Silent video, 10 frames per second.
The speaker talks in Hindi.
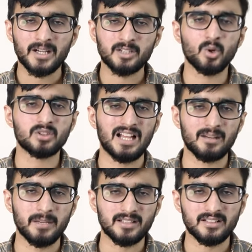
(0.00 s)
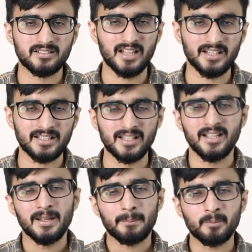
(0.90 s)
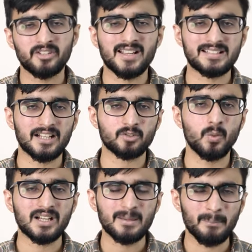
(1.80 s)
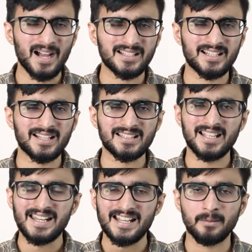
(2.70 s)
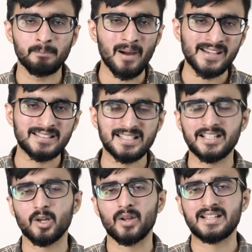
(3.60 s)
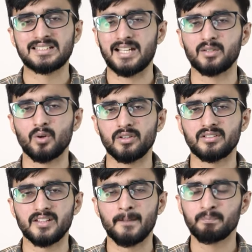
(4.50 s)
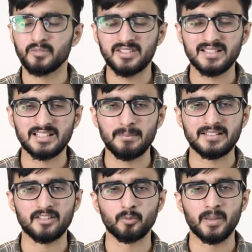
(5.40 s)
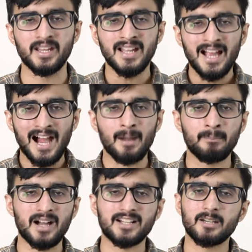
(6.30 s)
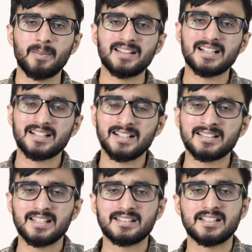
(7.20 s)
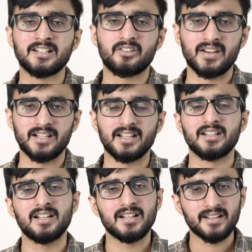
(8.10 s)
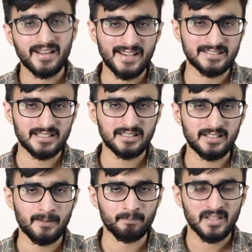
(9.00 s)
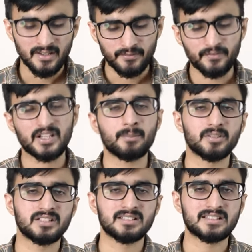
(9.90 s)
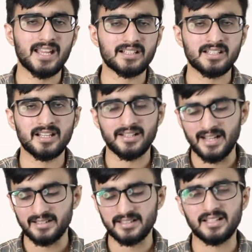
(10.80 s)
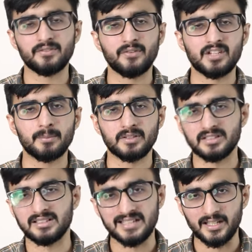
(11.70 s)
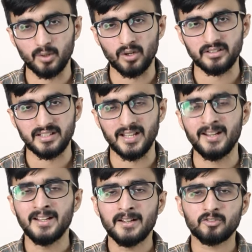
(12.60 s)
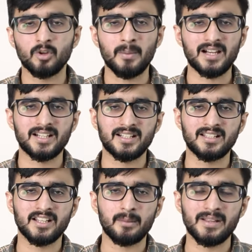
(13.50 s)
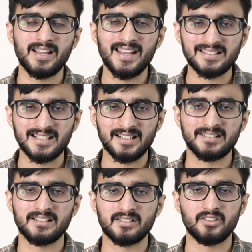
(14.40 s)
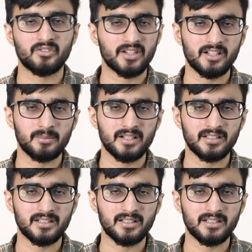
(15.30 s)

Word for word: बट दो साल बाद जाने के मुझे एहसास हुआ कि मार्केट के अंदर एक माइंडसेट और एक साइकोलॉजी है जिसके बेसिस पे हम मार्केट पे एज अ कंसिस्टेंट ट्रेडर रह सकते हैं 50 परसेंट टेक्निकल एनालिसिस एंड 50 परसेंट साइकोलॉजी है जो मार्केट के अंदर हमें एज अ कंसिस्टेंट ट्रेडर